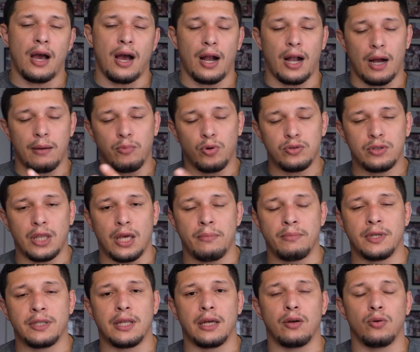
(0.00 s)
Acabou
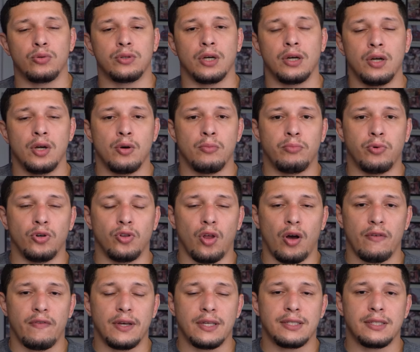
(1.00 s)
terminando a luta por
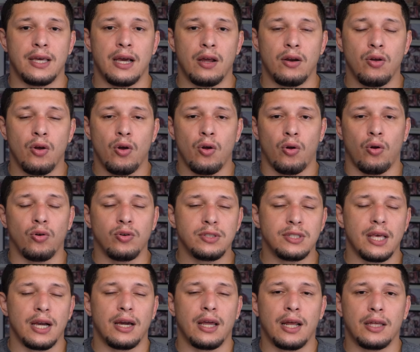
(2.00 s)
9 a 0
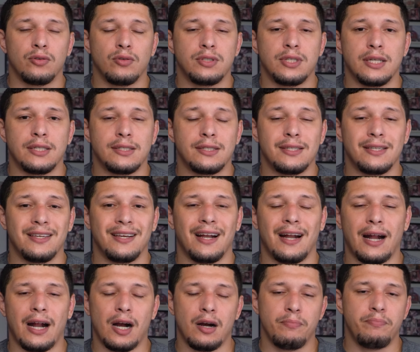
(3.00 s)
consagrando-se assim
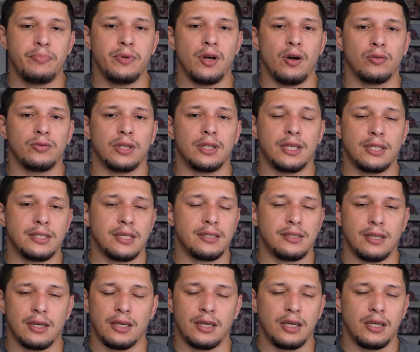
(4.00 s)
campeão da
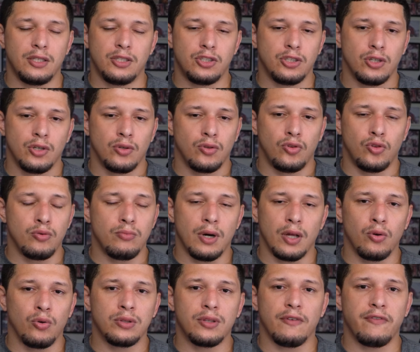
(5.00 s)
DCC Kids
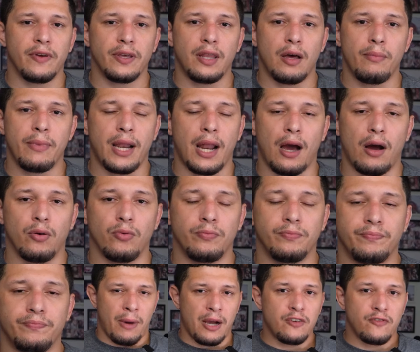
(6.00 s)
numa luta fenomenal.
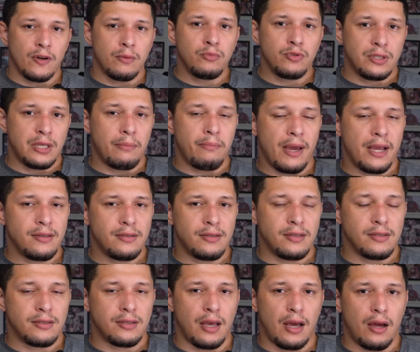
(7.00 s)
Mas vamos ser bem
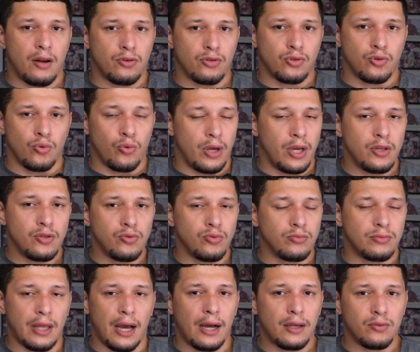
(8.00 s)
sinceros, o
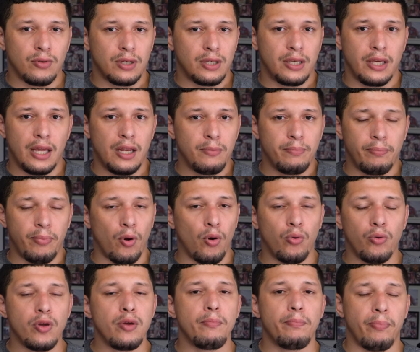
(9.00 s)
resultado aqui é ele
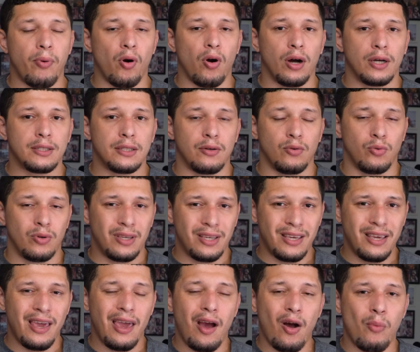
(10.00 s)
pouco importa. O
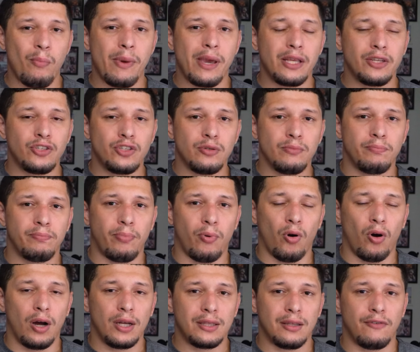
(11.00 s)
que realmente
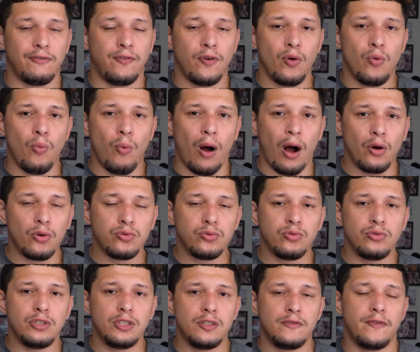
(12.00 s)
importa foi o
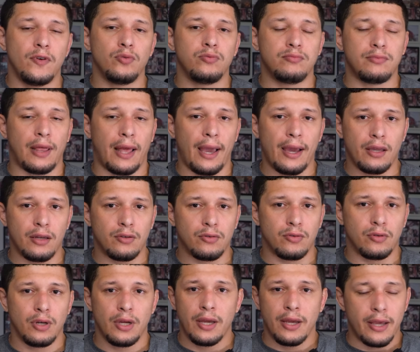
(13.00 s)
alto nível
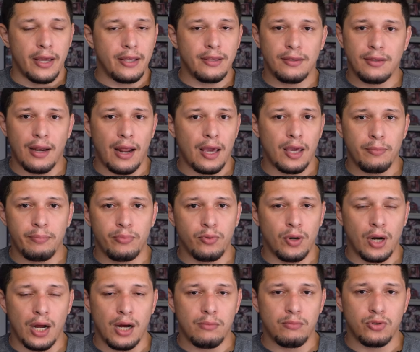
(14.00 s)
técnico entregue
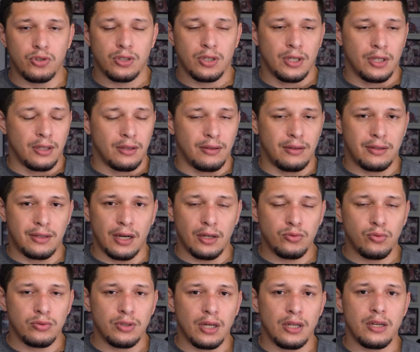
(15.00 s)
por ambos,
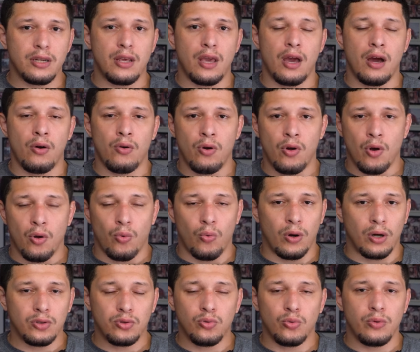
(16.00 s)
tanto Daniel
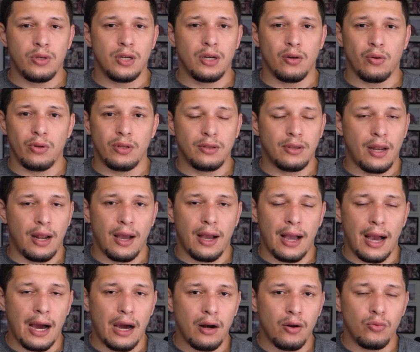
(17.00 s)
quanto o Ícaro
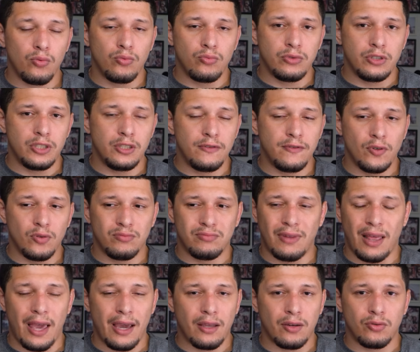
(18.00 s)
entregaram um nível
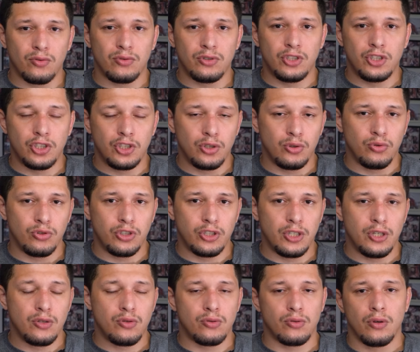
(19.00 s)
técnico de
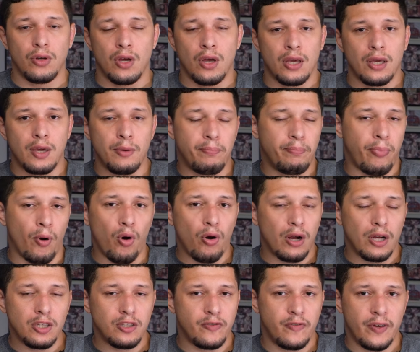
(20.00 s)
jiu-jitsu que
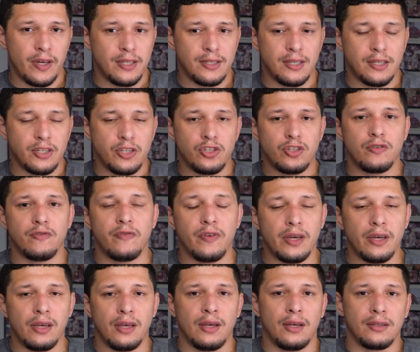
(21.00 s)
poucas vezes a gente
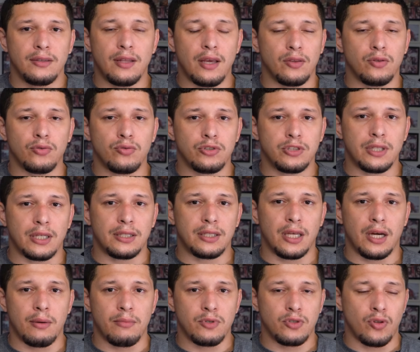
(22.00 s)
vê dentro dos
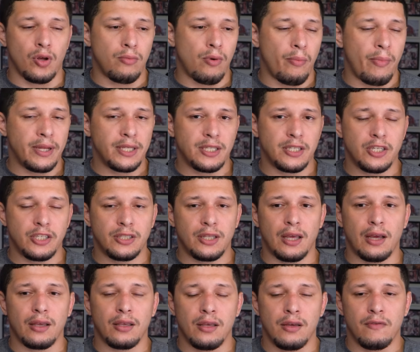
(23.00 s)
tatames. Normalmente a gente
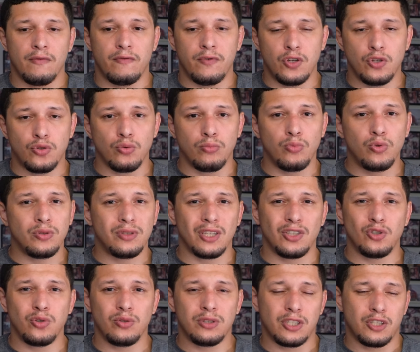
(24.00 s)
tem visto
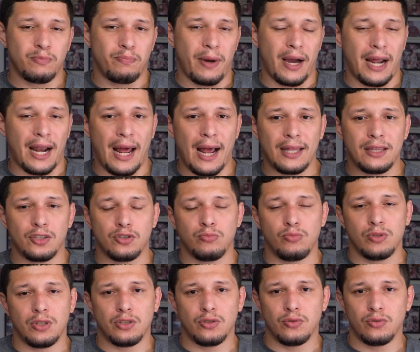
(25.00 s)
muitas lutas paradas,
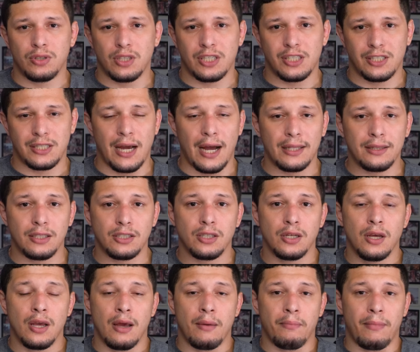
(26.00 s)
muitas lutas chatas,
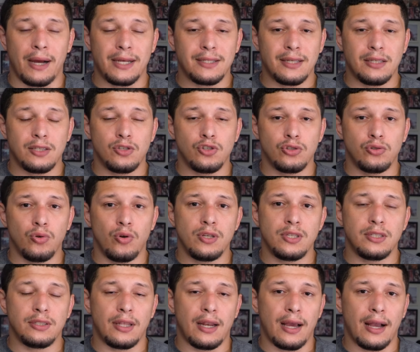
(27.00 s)
mas esses
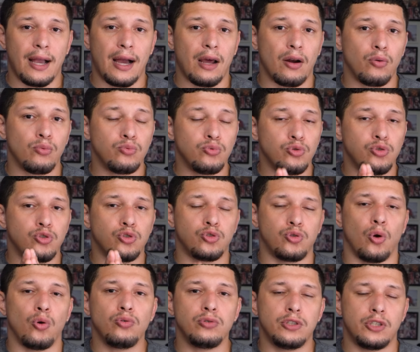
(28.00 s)
dois entregaram um
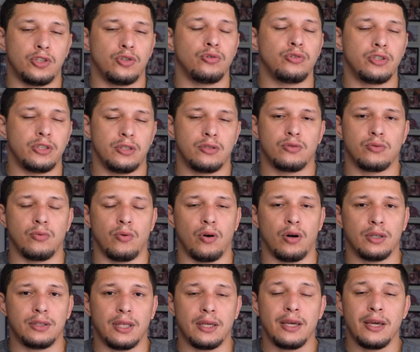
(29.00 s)
show de jiu-jitsu
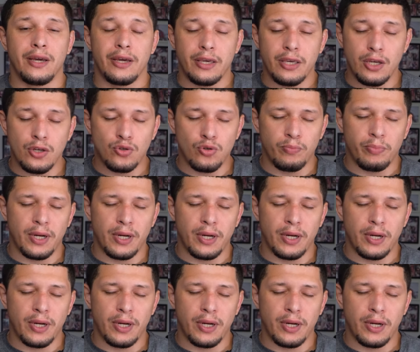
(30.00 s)
ontem e isso